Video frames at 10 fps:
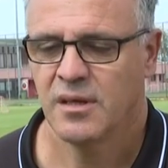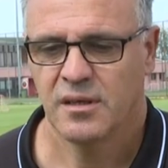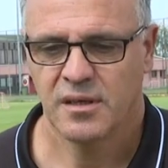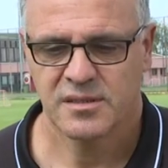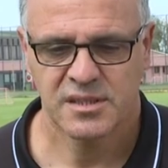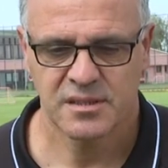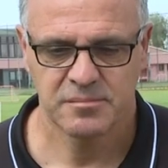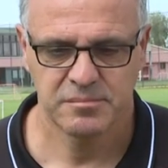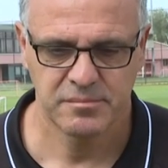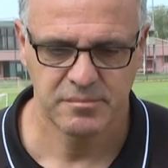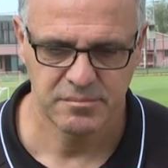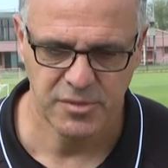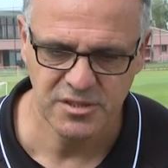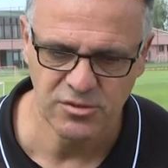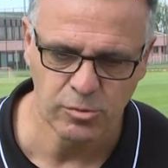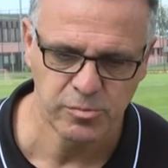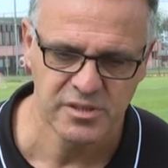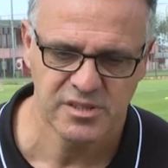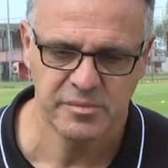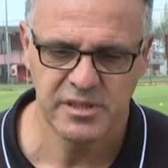Ya zaten basın
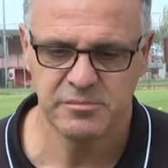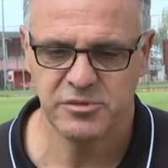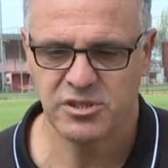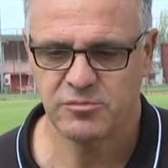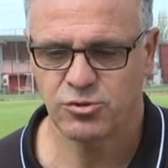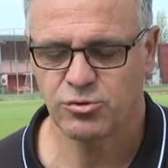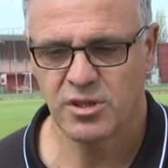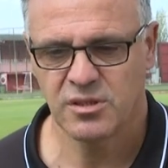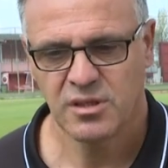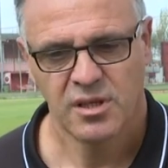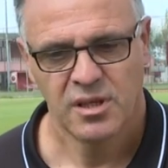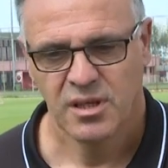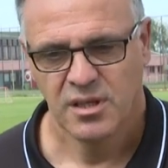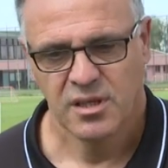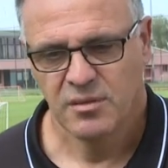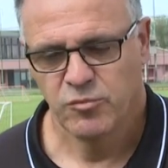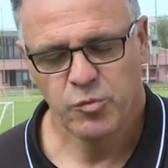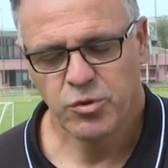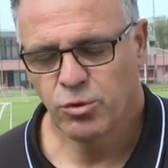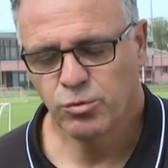toplantısında belirtmiştim. Şu an
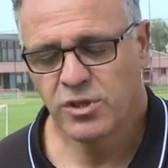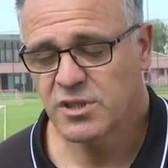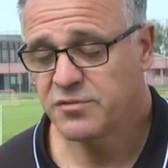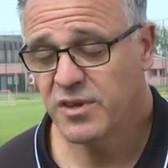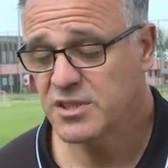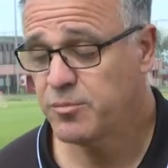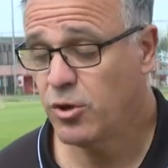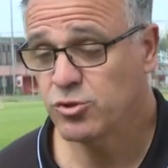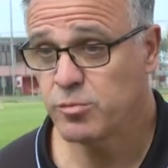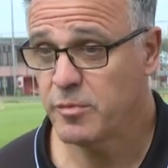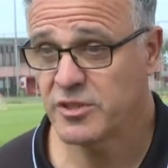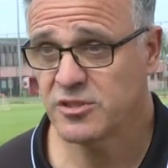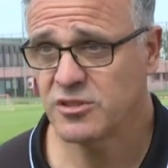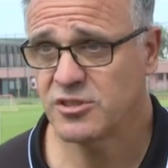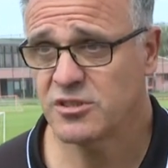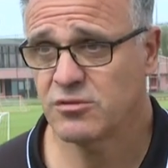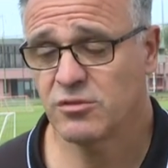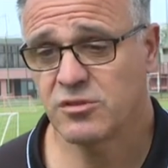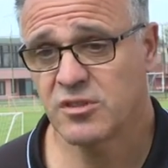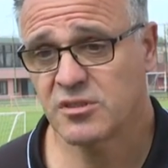mümkün olduğu kadar fazla puan toplamaya çalışacağız.
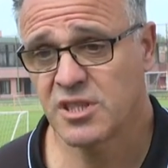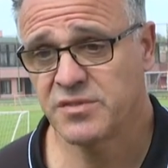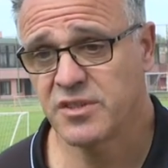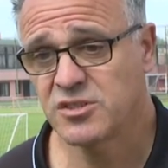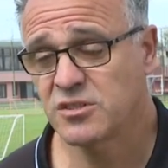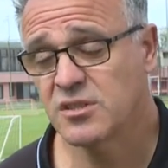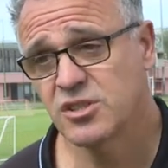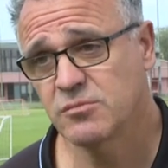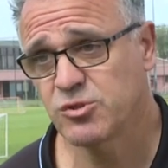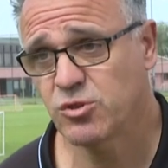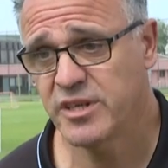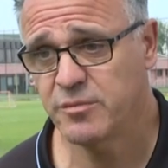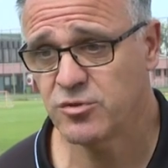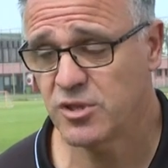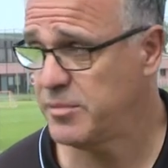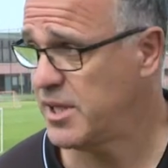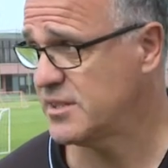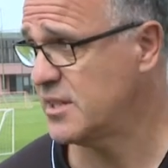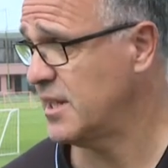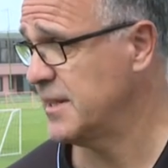Ondan sonra transfer açılır açılmaz o ayrı bir konu. Ben
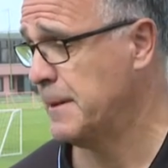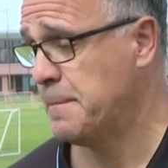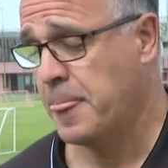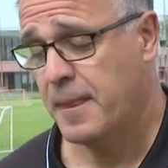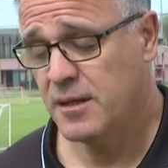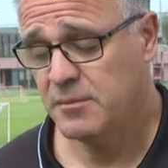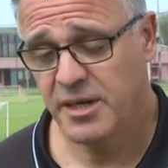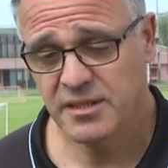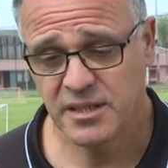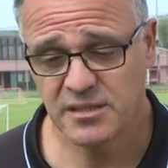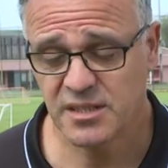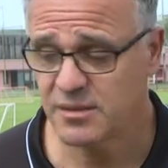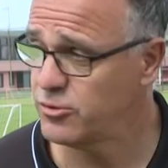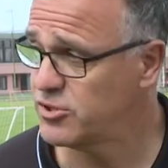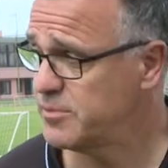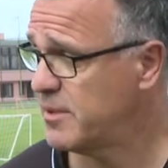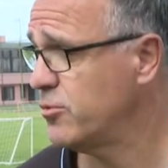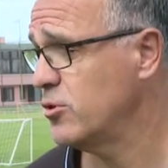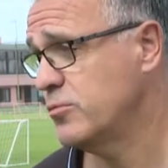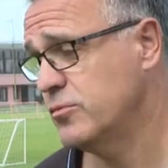zaten Almanya'da 7 sene boyunca ben
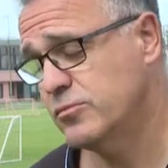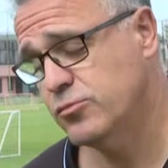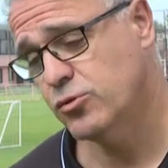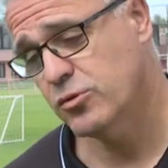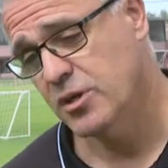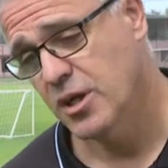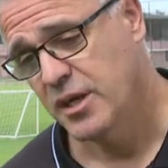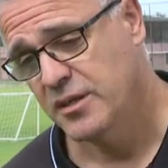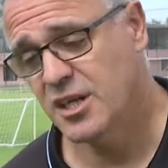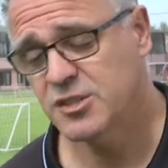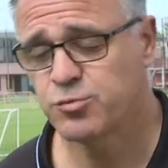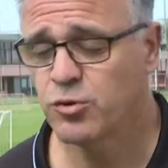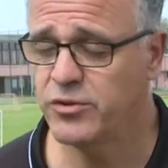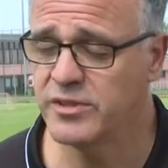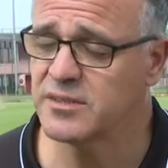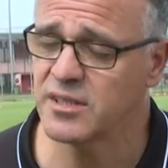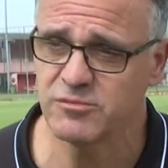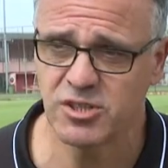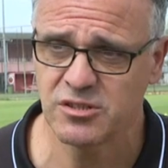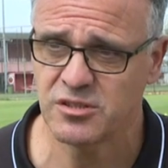böyle bu yaş profilinde takım
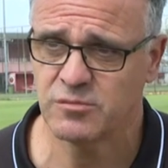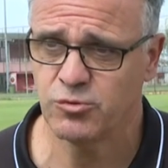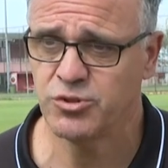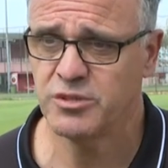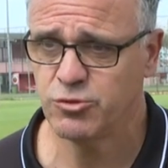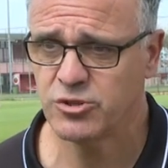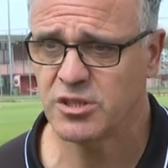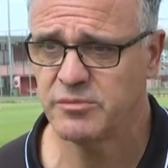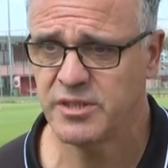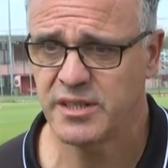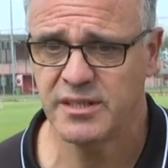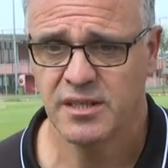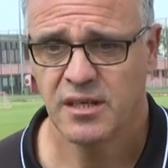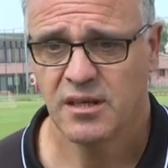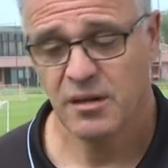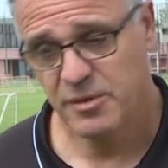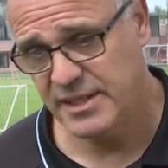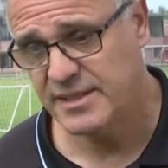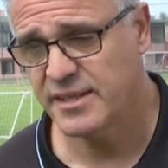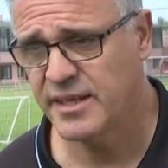çalıştırdım. U23 takımı denen ama
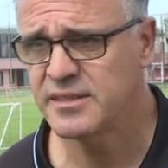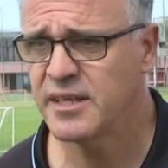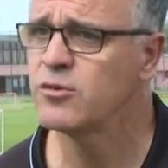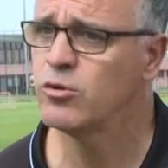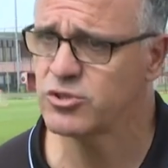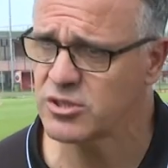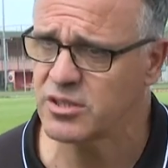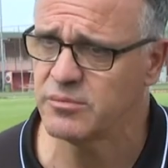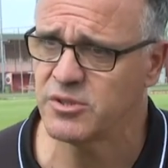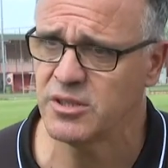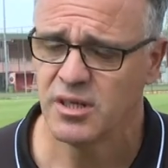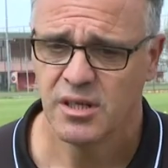liglere entegre olmuş takımdı.